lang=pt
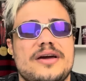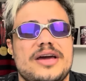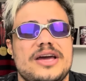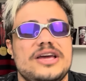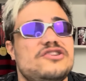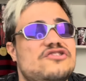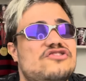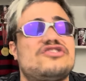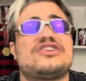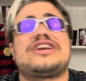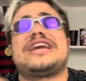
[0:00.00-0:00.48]

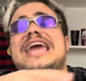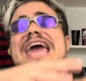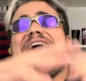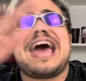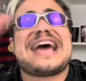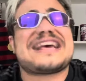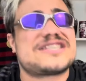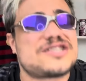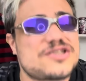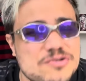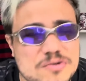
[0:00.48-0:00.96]

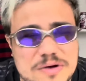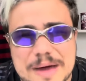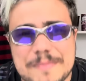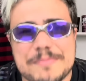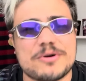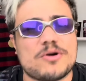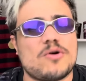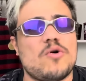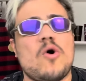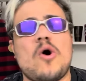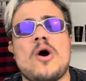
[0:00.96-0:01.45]
Esquece o
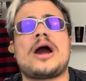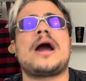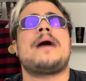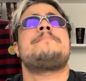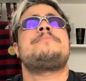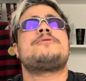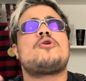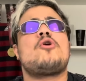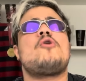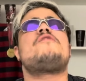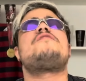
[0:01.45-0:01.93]
Gabigol. O
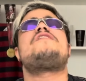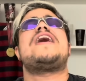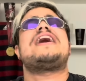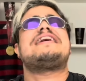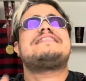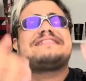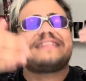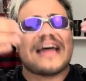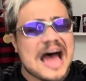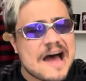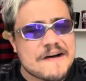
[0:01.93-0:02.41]
Gabigol
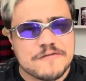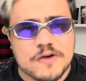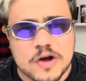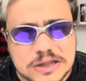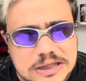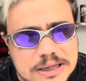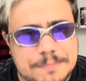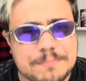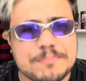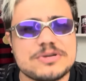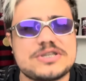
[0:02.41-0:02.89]
vai dar a
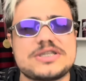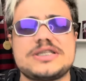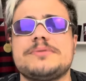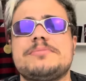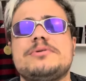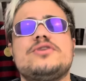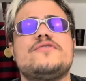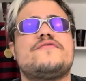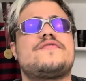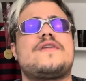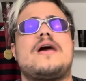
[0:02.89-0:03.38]
volta por
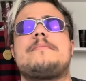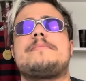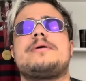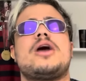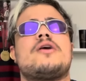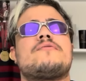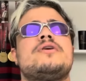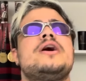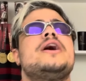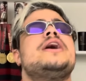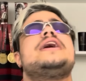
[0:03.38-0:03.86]
cima do
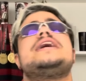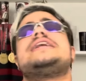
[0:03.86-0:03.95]
Flamengo.